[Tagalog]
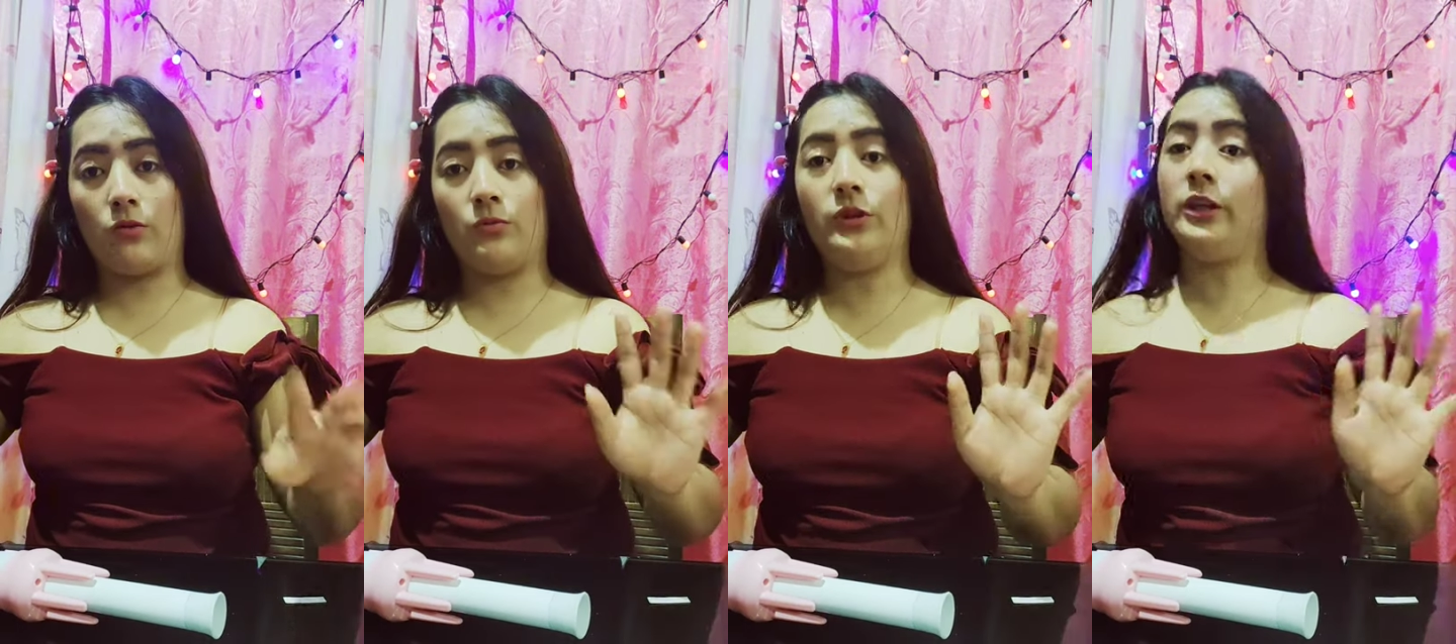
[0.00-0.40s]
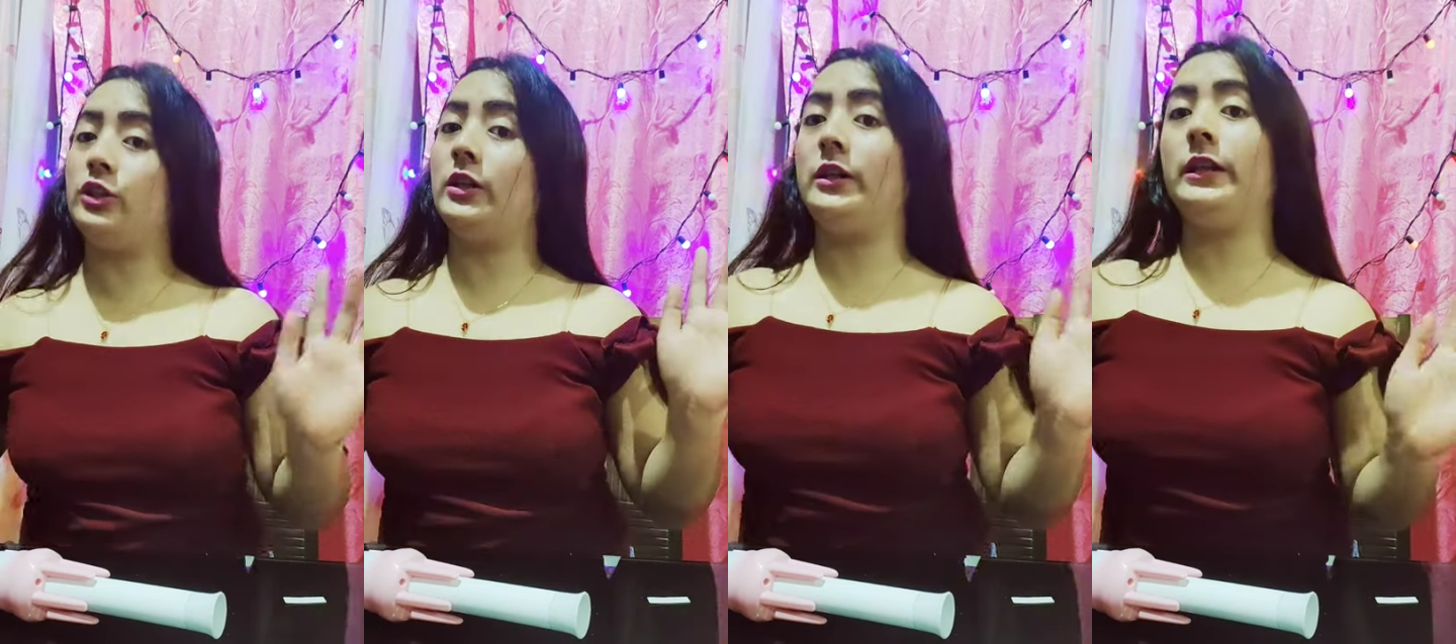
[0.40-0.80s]
ko muna
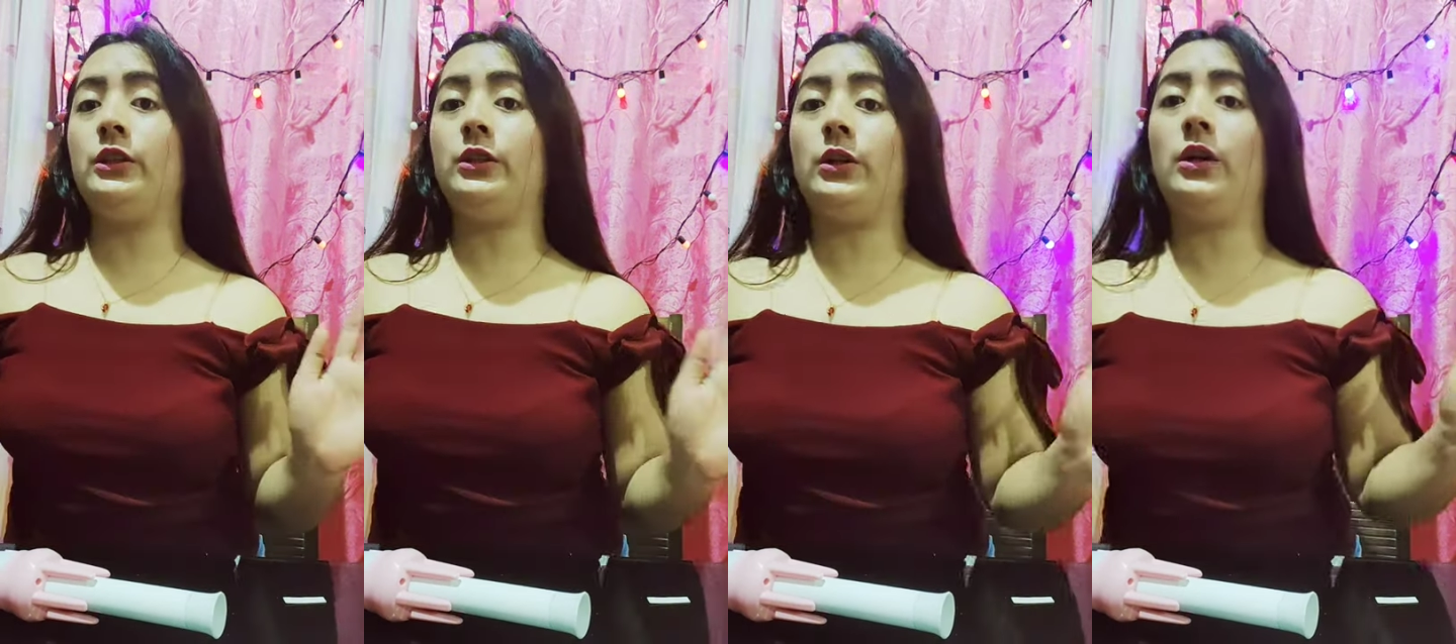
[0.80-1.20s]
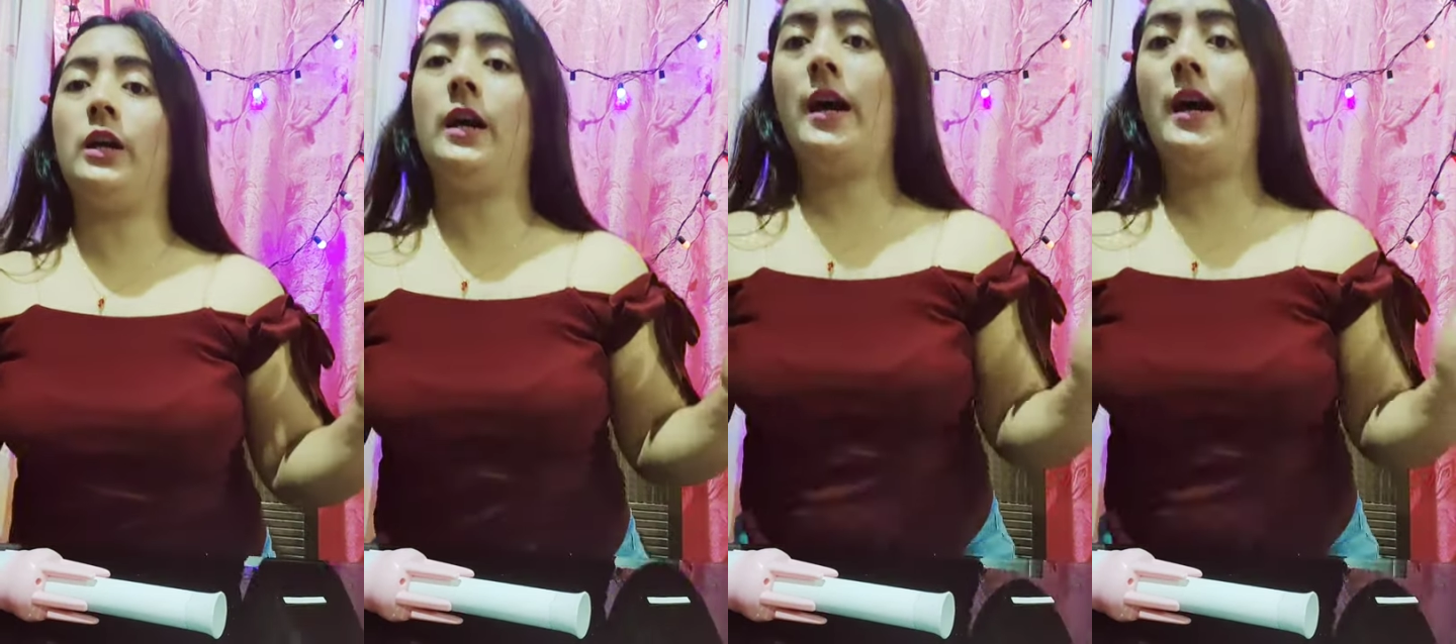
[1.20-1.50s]
siya dito.